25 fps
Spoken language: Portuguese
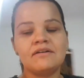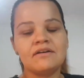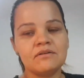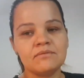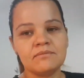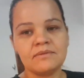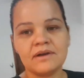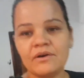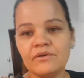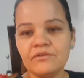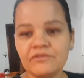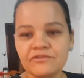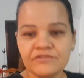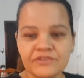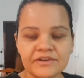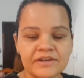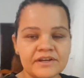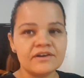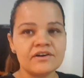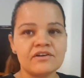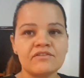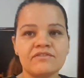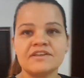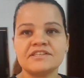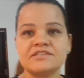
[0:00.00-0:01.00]
arrumar o
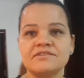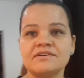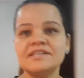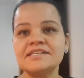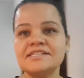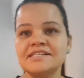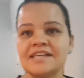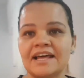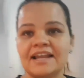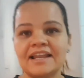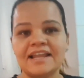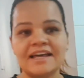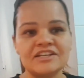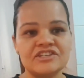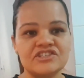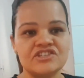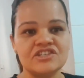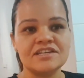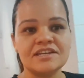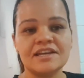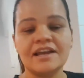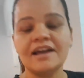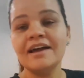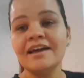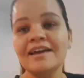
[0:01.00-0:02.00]
frango, fazer uma
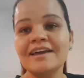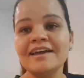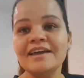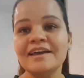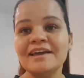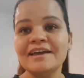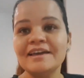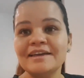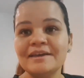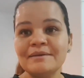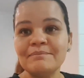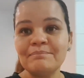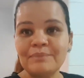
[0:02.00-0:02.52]
saladinha e